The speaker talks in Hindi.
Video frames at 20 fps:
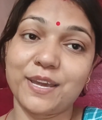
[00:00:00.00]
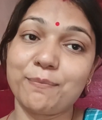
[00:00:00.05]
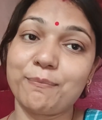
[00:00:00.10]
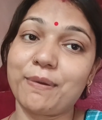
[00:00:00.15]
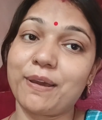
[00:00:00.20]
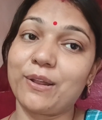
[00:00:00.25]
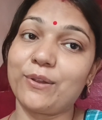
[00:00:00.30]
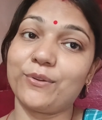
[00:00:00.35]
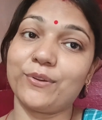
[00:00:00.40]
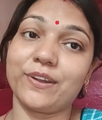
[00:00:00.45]

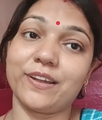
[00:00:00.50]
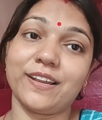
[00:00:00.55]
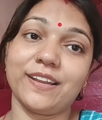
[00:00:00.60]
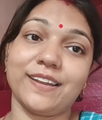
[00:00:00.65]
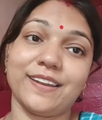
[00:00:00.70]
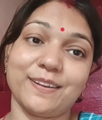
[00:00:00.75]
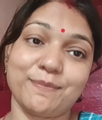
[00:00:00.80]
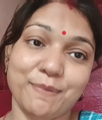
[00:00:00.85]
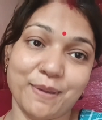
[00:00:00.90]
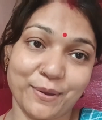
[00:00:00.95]
तैयार भी
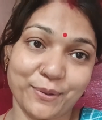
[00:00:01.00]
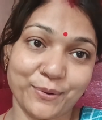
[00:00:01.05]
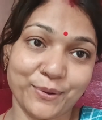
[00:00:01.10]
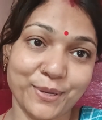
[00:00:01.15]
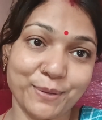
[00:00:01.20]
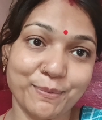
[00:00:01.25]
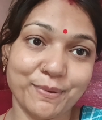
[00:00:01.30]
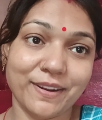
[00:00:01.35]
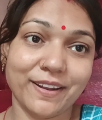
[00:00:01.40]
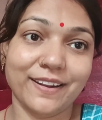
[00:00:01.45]
करना है अपने
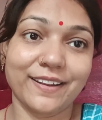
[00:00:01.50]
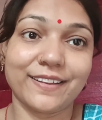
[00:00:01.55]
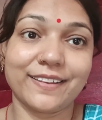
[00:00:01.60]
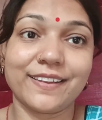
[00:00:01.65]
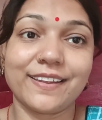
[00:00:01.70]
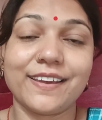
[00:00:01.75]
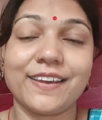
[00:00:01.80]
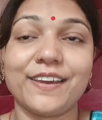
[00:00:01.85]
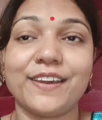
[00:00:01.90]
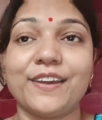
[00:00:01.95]
आप से
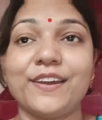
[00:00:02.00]
तैयार वो